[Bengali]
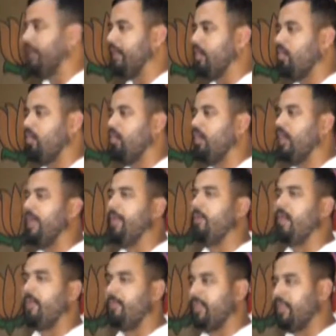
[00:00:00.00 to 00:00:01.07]
থেকেও এবং
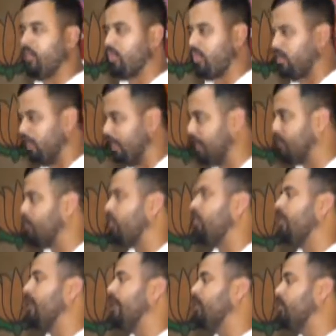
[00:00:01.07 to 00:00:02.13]
আপনাদের সকলে সকল
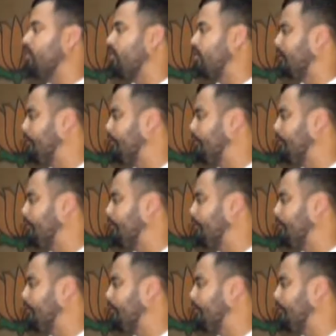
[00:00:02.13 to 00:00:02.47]
কার্যকর্তা